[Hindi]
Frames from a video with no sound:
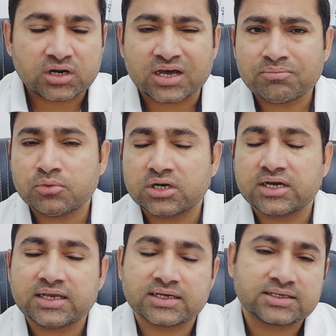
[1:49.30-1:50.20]
और हर मुल्क
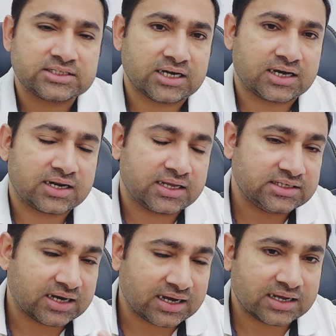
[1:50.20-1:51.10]
का एक इख्तियार
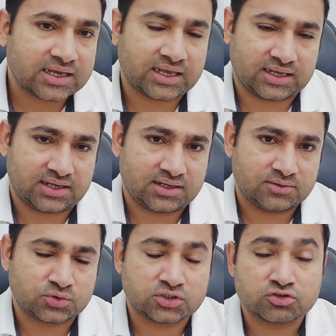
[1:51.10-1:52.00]
है या हक है
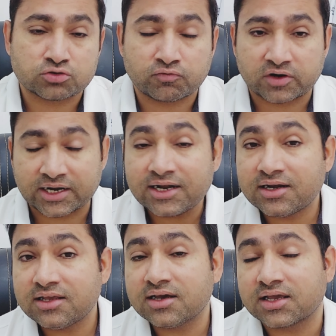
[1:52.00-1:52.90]
उसकी
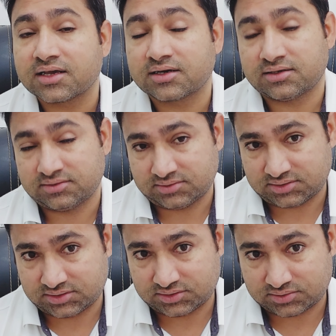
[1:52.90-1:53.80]
सोवरेनिटी का एक
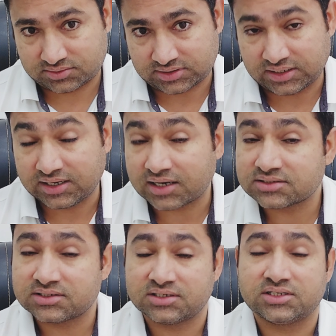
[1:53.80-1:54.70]
के
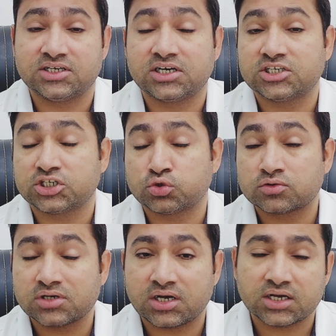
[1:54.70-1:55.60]
लिहाज से अगर देखा जाए तो
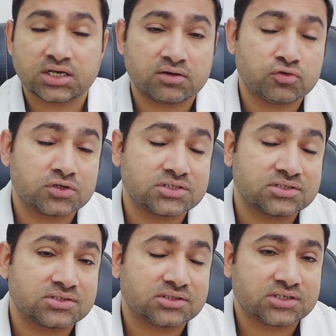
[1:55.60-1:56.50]
उसका हक है वो
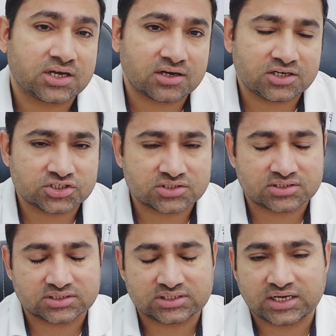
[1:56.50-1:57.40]
किसके साथ क्या
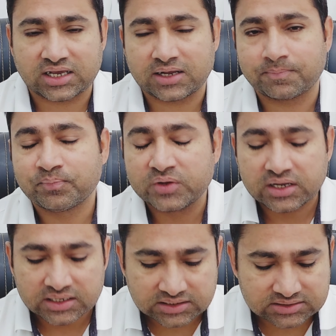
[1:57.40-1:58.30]
रिलेशन रखता है
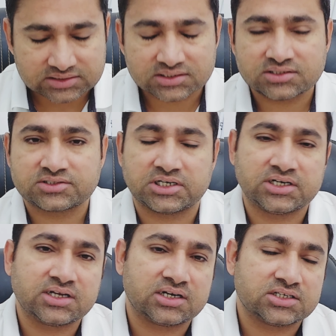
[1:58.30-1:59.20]
किसके साथ
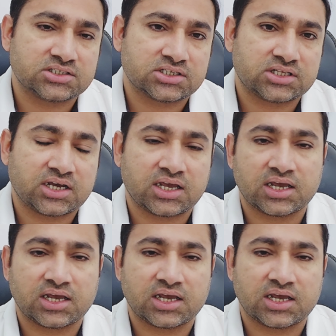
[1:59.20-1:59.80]
ट्रेड करना चाहता